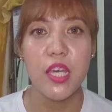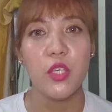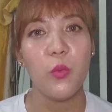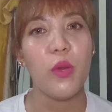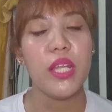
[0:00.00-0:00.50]

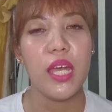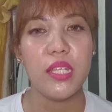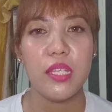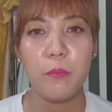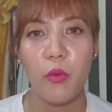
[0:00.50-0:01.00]
Yung
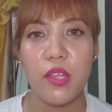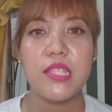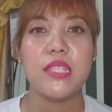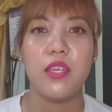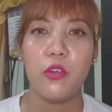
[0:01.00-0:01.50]
100
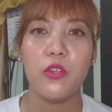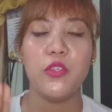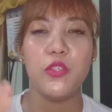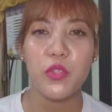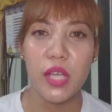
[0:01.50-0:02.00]
points na yun,
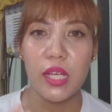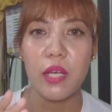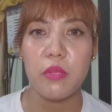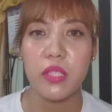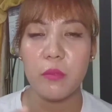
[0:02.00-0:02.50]
yun yung
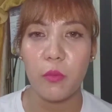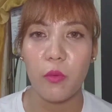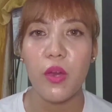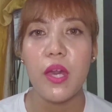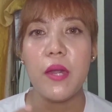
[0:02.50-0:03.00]
gagamitin
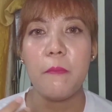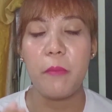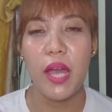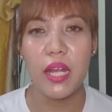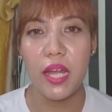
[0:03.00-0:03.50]
mo
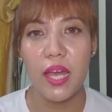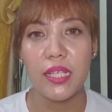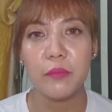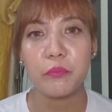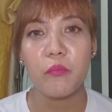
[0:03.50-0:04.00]

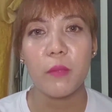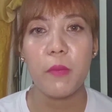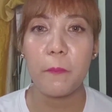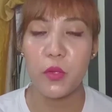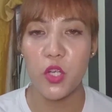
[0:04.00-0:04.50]
para
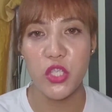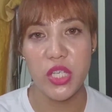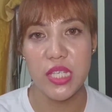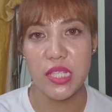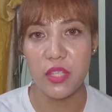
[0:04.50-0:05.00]

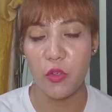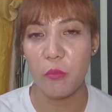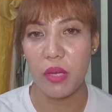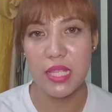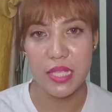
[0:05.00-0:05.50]
mag-purchase
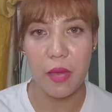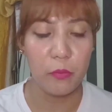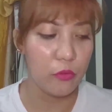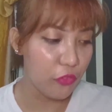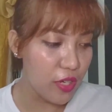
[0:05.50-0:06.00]
nitong mga sample.